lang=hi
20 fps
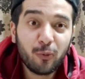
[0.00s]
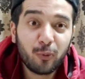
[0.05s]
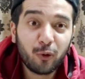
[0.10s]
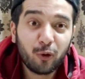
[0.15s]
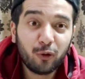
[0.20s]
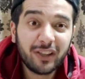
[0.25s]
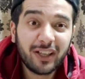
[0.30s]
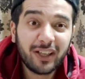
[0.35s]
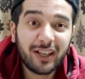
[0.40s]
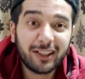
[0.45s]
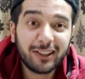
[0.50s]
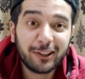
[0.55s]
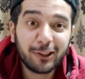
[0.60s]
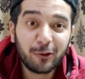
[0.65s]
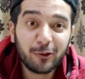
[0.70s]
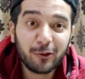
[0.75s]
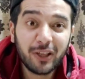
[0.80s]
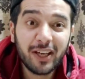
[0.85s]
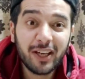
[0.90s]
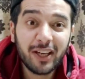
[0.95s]
प्रूफ दिखा देता
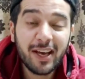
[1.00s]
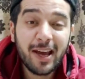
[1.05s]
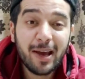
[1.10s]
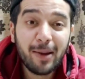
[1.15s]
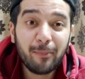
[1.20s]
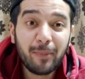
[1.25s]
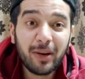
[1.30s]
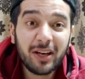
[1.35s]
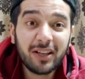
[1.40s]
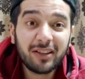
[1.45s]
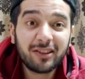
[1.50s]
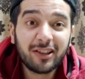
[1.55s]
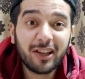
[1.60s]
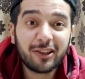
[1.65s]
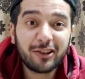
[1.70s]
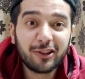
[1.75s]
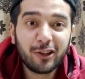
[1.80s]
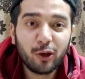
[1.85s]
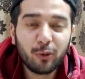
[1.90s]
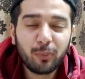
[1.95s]
हूँ ये मैंने इससे
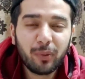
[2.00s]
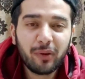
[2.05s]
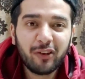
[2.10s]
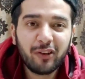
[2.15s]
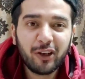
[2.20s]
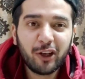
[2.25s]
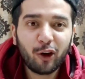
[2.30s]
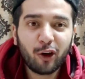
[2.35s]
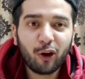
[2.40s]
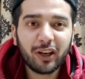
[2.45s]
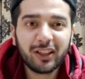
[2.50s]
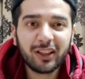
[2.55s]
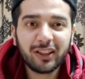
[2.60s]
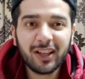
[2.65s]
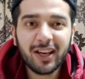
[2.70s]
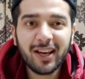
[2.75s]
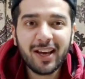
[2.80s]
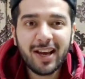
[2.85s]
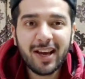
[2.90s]
अस्सी रुपए विद्रॉ करे थे